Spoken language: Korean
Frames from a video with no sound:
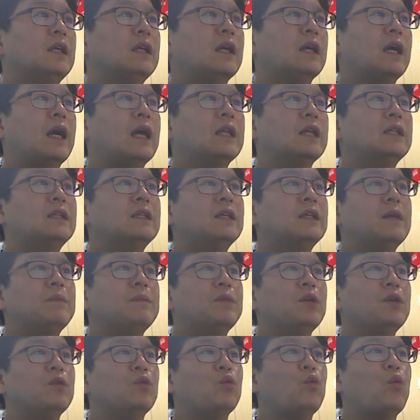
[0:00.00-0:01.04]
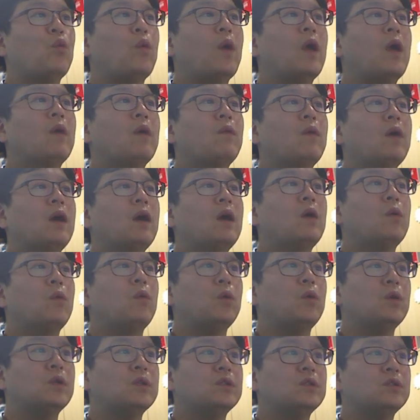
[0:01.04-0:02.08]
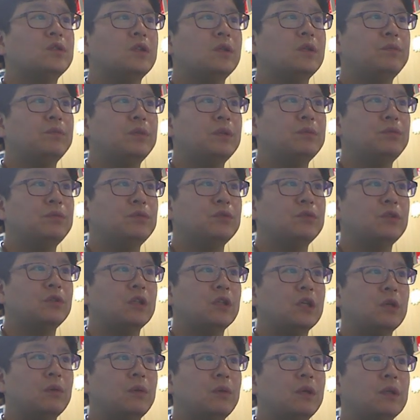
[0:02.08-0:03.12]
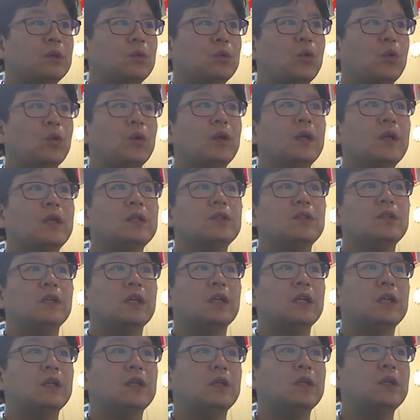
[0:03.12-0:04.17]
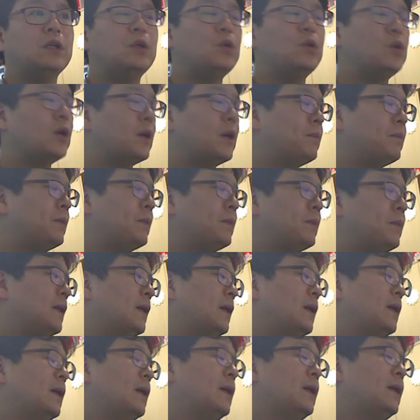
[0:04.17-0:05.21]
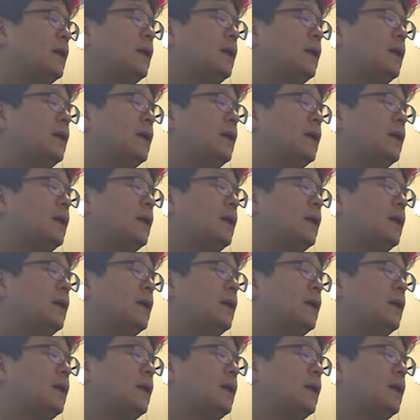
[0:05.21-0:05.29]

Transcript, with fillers: 가능하면 외과 골절 피부 절개와 동일한 절개를 이용합니다.